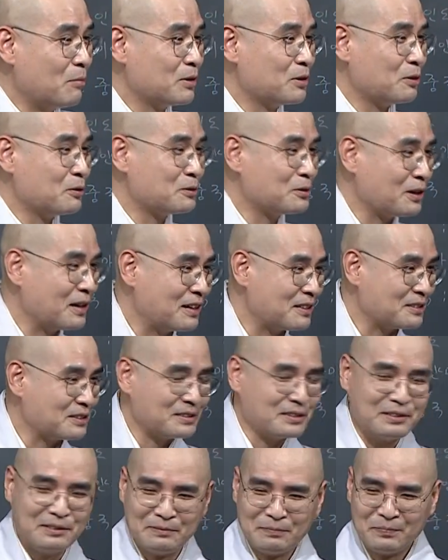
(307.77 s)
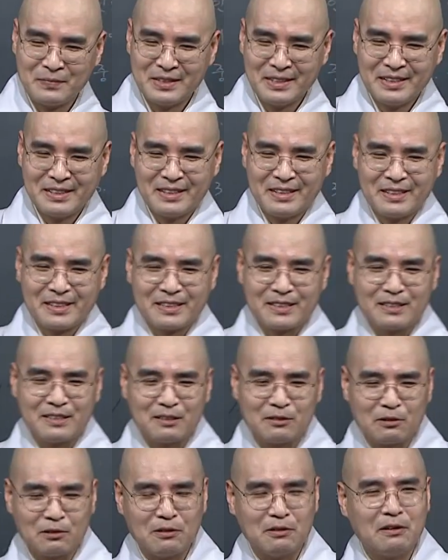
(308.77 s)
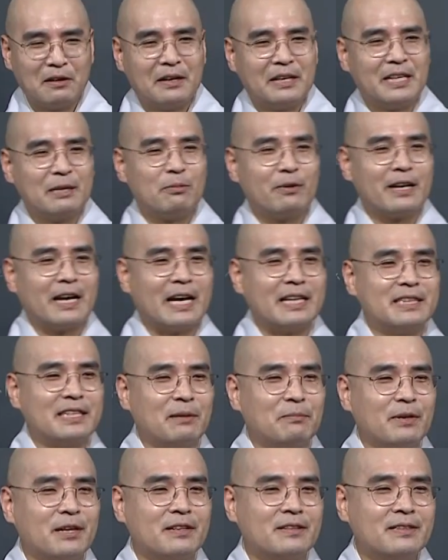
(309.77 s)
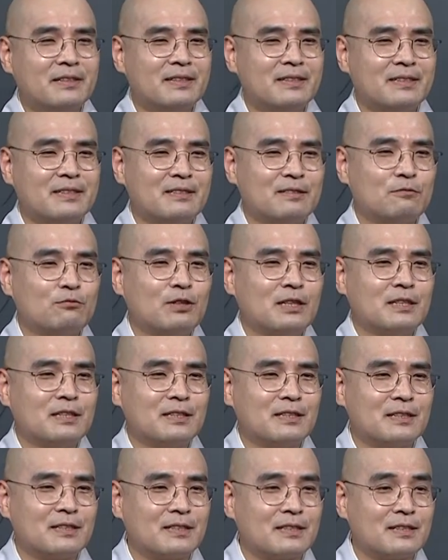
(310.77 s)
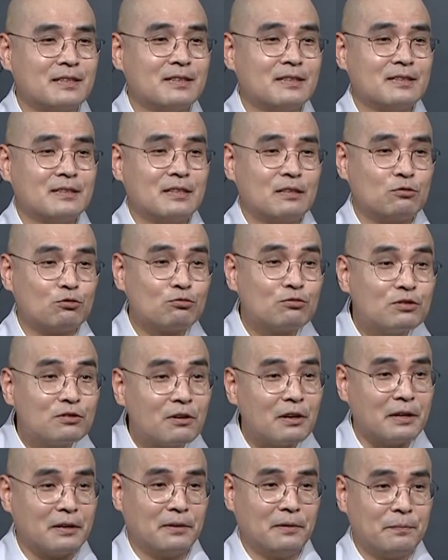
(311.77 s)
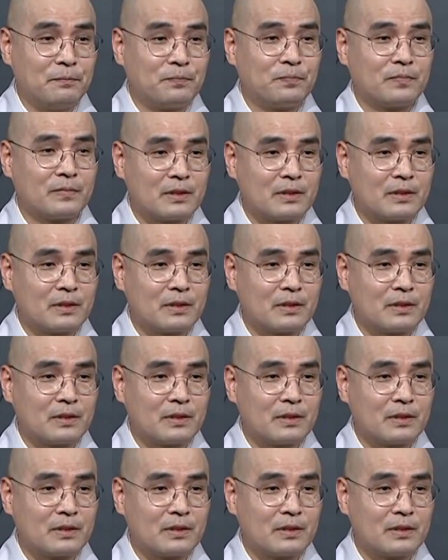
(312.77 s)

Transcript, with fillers: 한 번 더 요청하거든요. 그리고 이번에 안 되면 우리는 음, 이제 죽는 거예요.